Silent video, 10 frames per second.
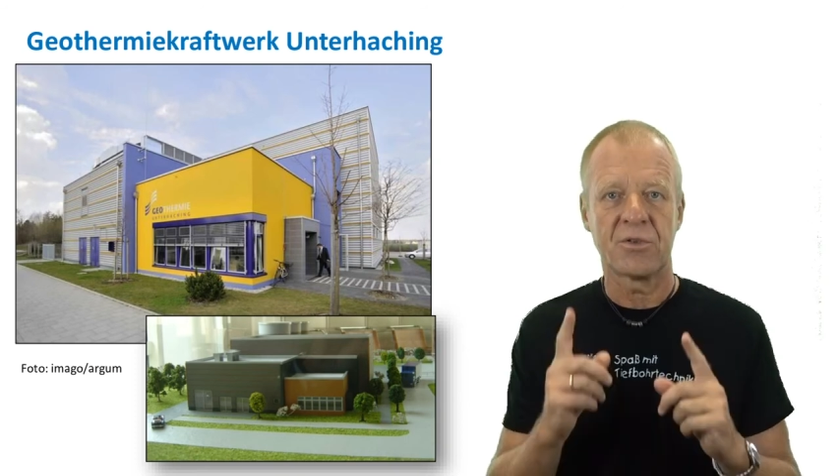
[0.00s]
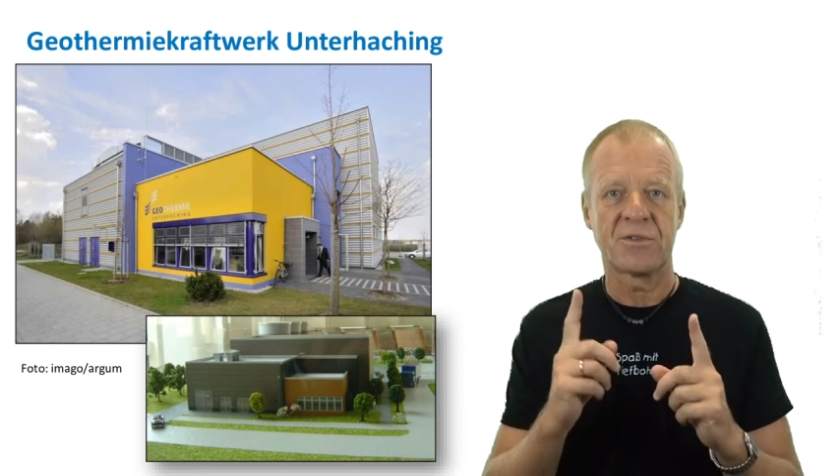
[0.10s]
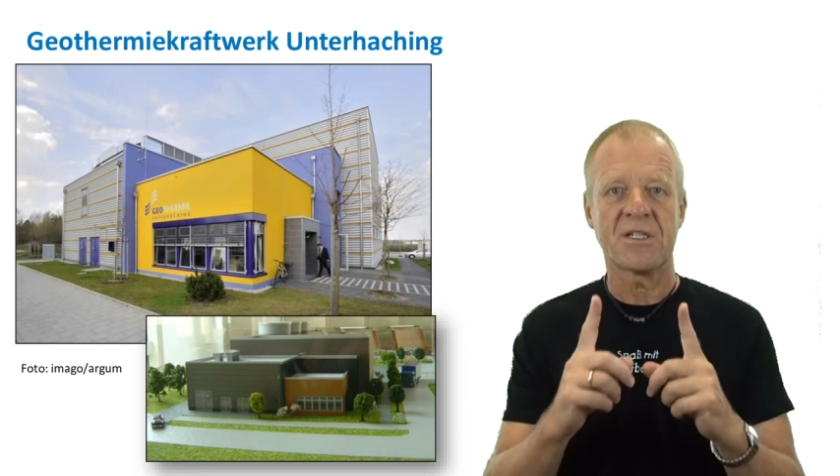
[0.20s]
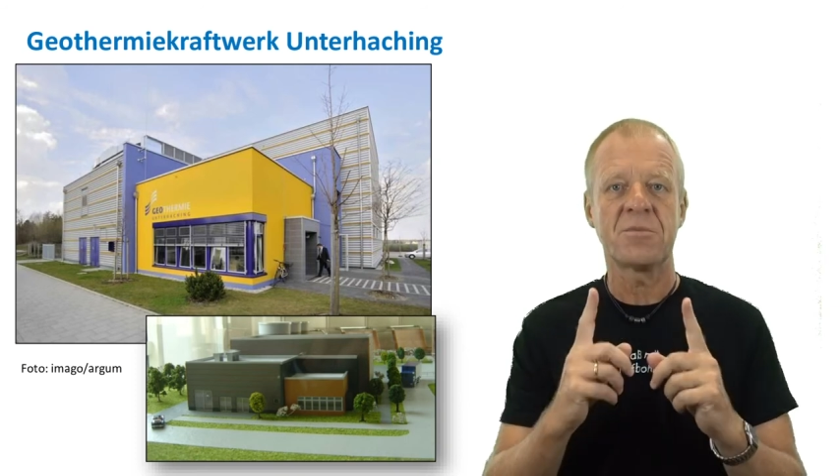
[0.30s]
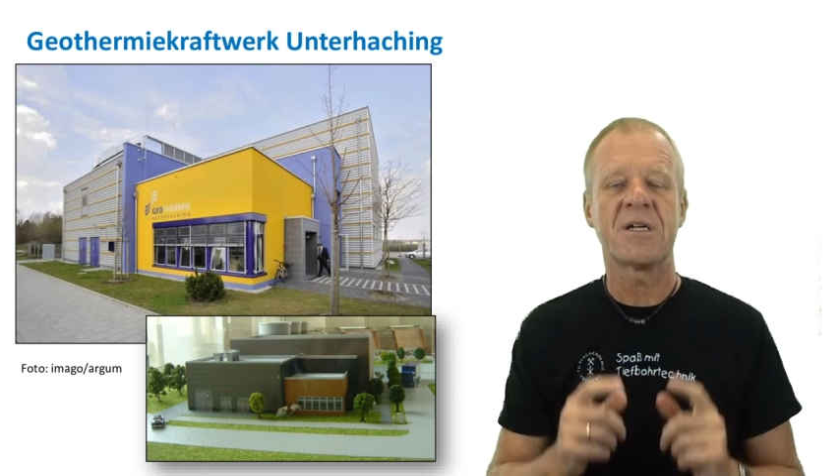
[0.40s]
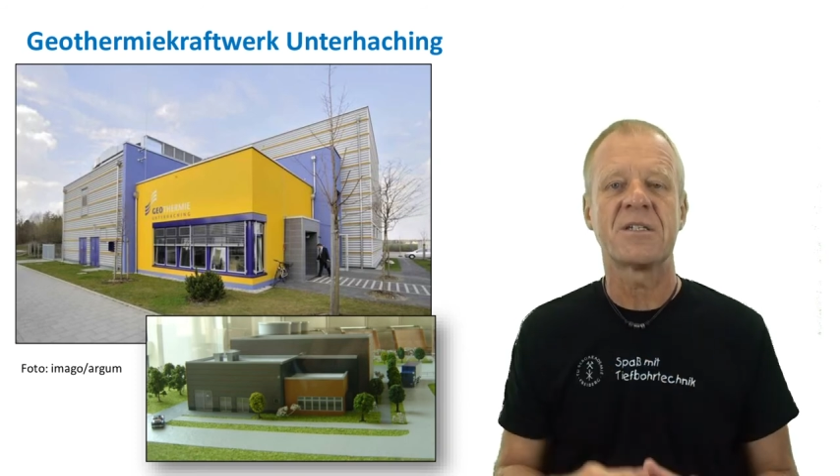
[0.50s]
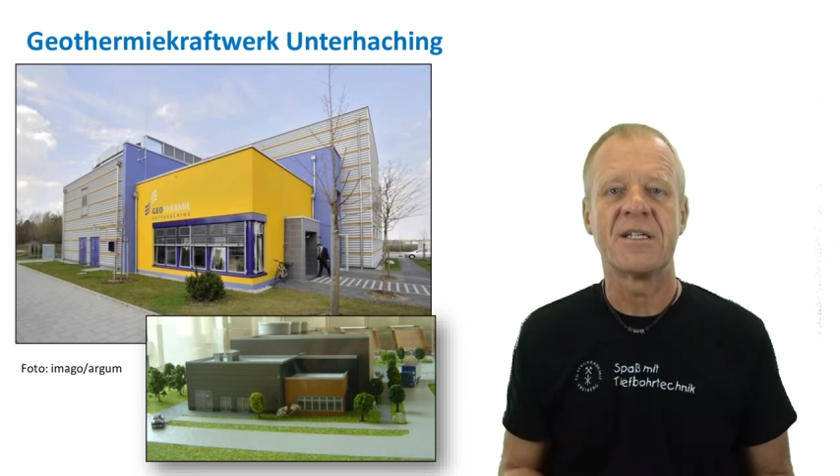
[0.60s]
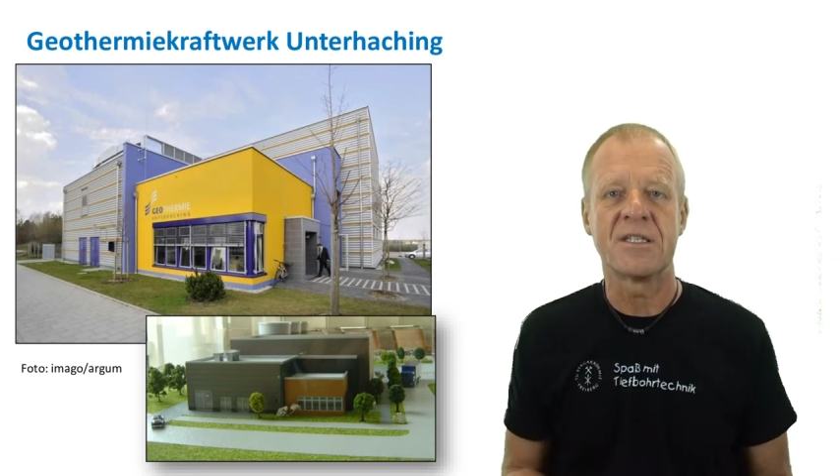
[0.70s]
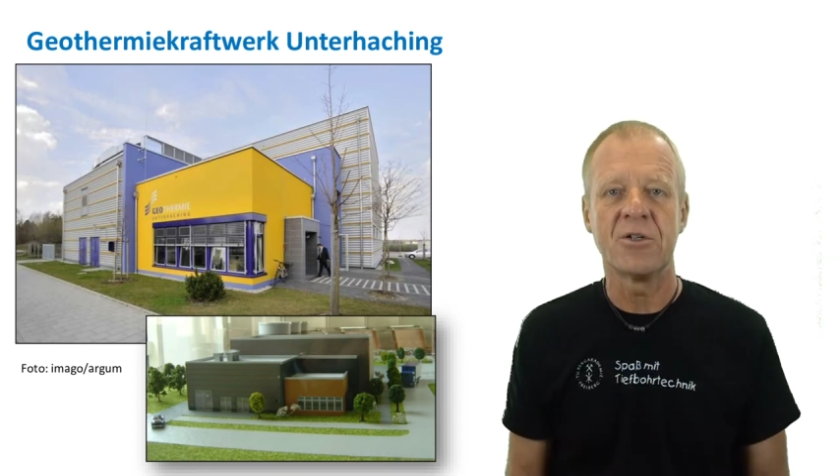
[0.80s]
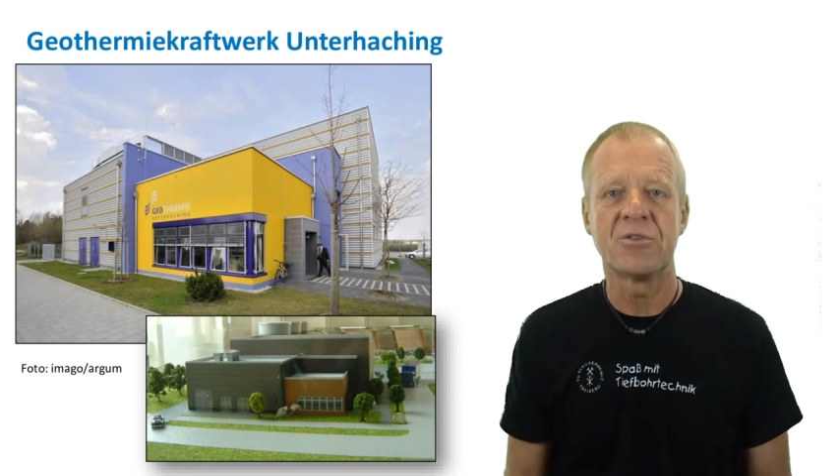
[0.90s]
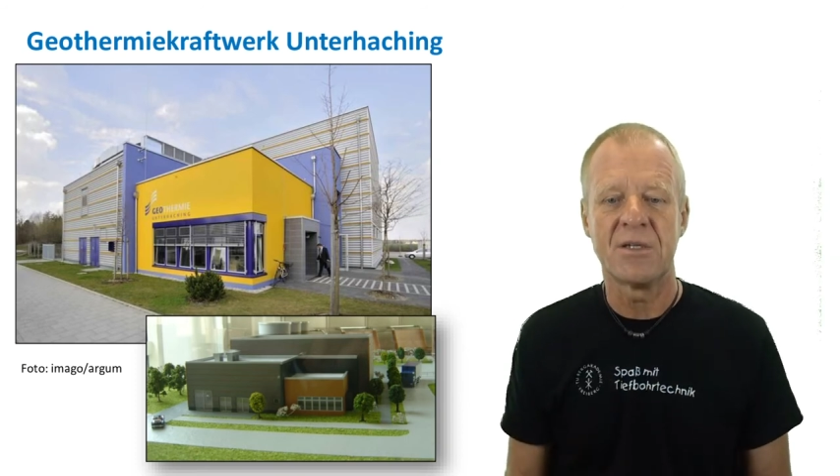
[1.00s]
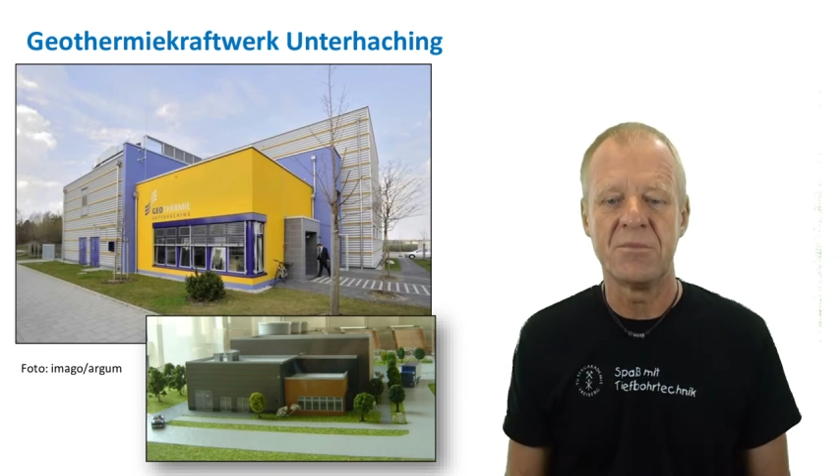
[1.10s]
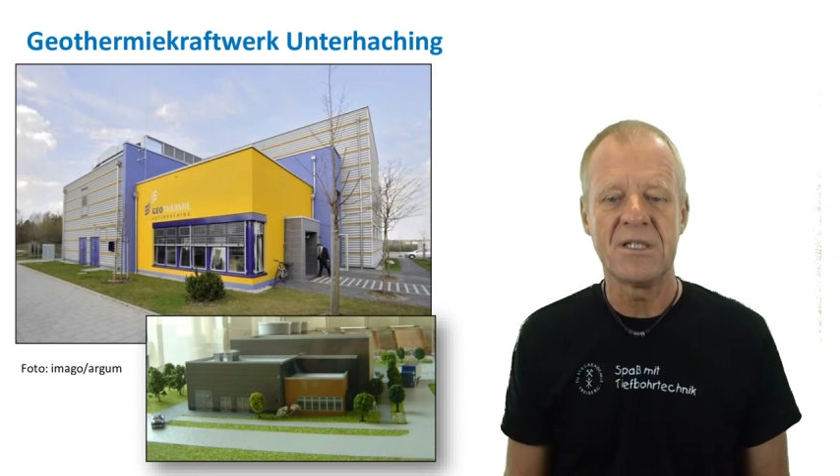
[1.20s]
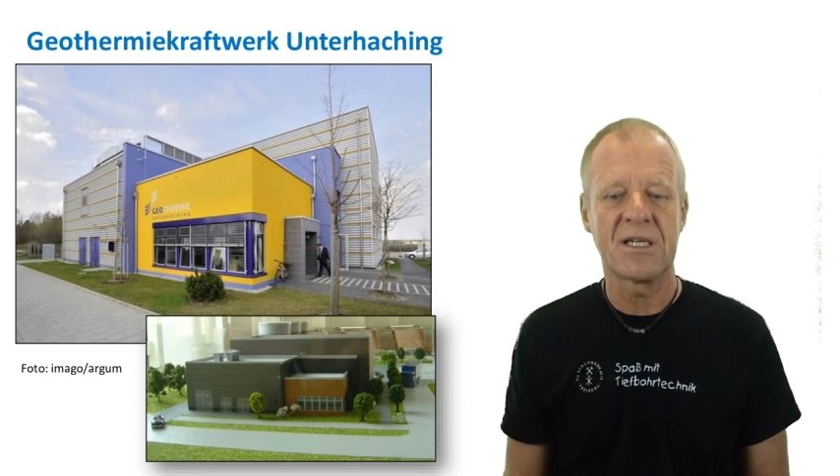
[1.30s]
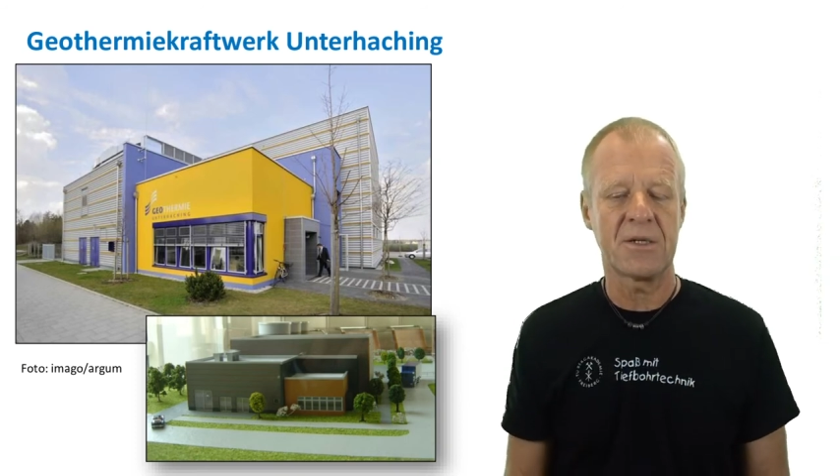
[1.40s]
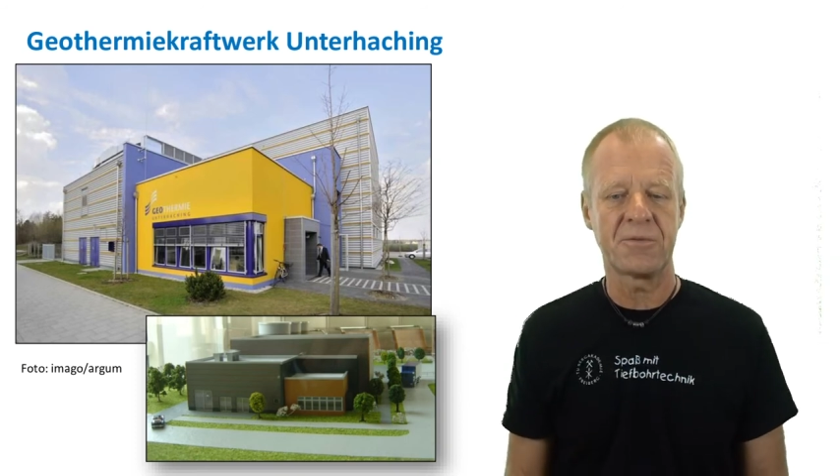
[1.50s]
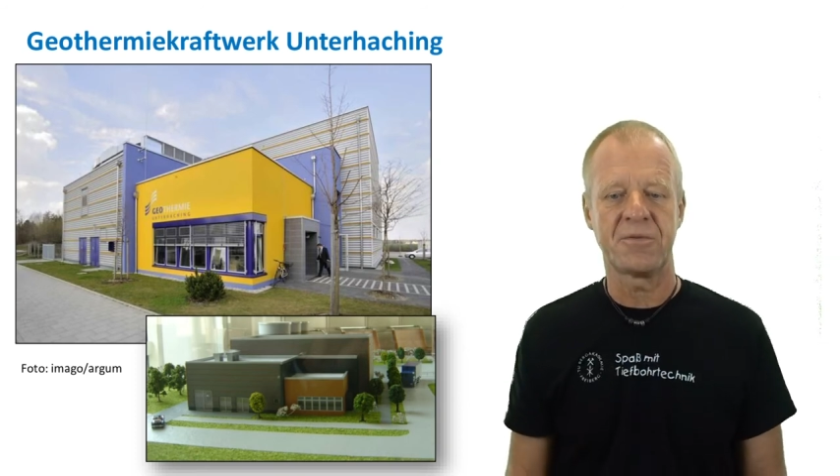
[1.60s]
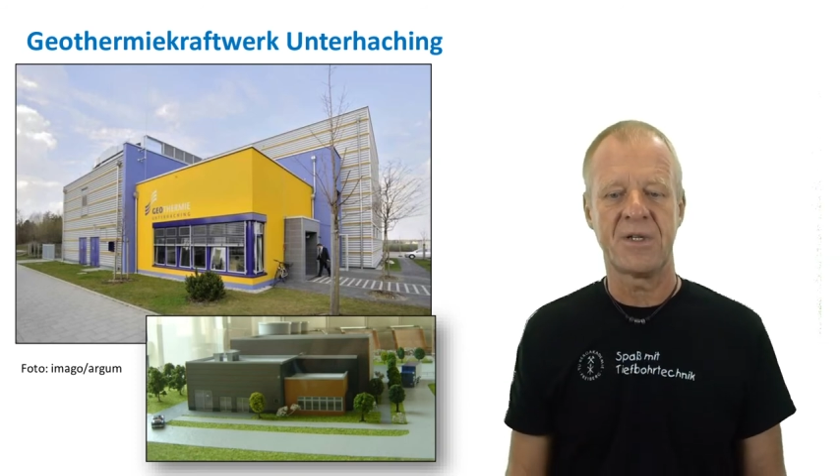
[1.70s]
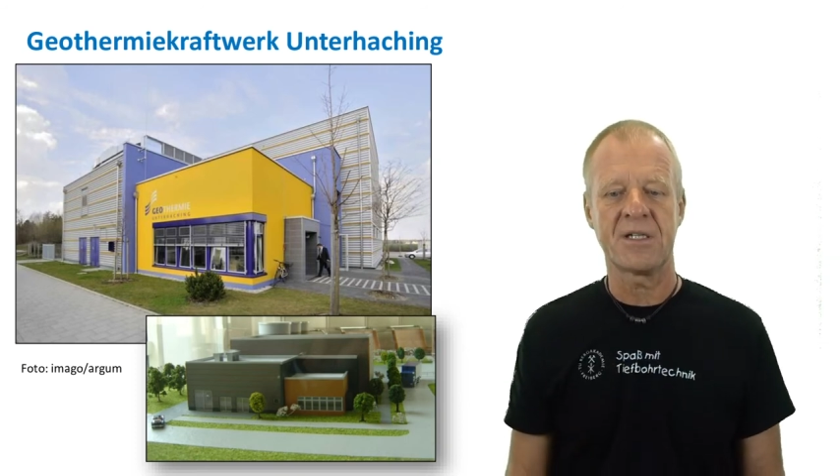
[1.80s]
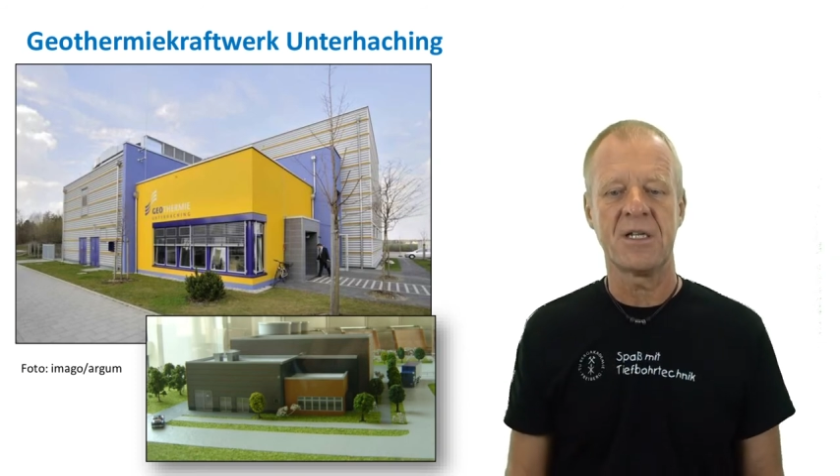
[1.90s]
Und das macht ein
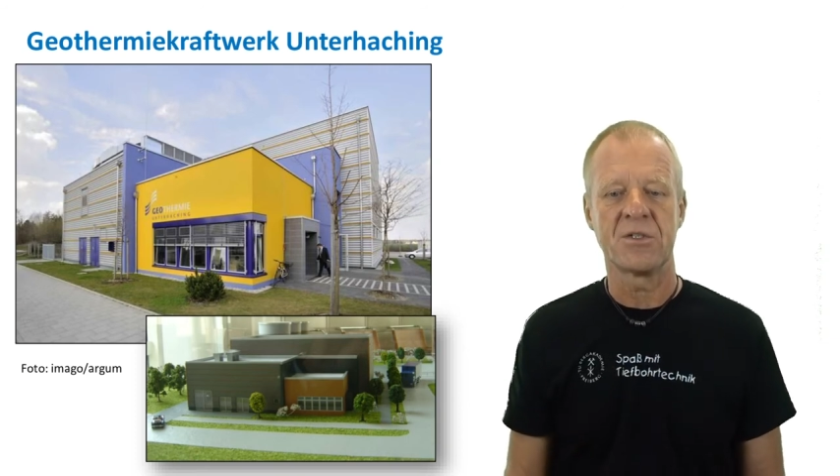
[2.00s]
Geothermiekraftwerk